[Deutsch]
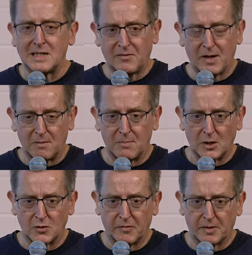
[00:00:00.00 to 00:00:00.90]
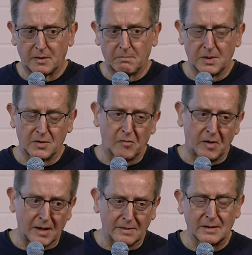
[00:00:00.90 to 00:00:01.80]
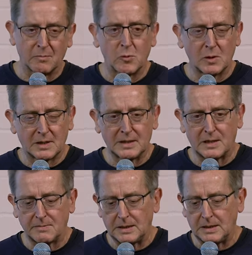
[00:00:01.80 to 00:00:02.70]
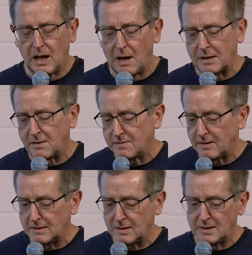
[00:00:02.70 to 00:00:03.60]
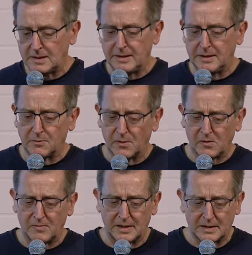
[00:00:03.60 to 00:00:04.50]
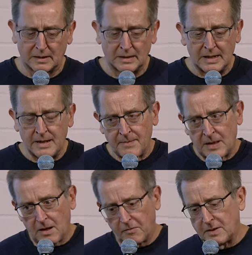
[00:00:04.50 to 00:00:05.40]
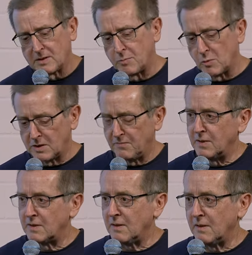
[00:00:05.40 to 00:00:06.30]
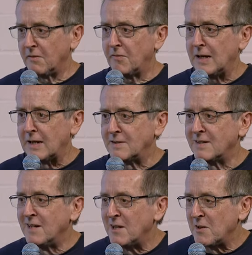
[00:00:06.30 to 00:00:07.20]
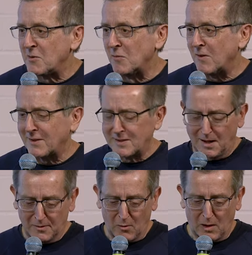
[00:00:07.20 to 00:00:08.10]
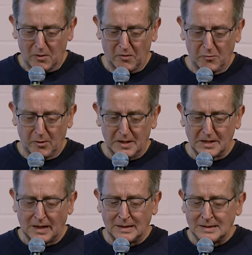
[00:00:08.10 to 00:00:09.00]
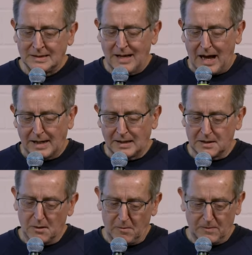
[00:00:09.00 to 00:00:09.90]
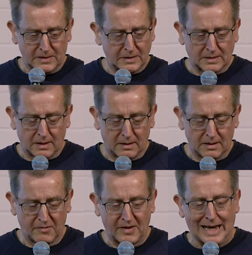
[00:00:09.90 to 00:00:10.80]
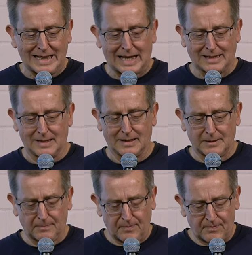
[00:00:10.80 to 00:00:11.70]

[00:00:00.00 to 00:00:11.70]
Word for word: nicht vergemeinschaftet, bis auf einzelne Punkte jetzt wie die Arbeitszeitrichtlinie und so weiter. Auf diese Punkte wird Felix Siowatka noch ausführlicher eingehen, auch was sich da verändert hat.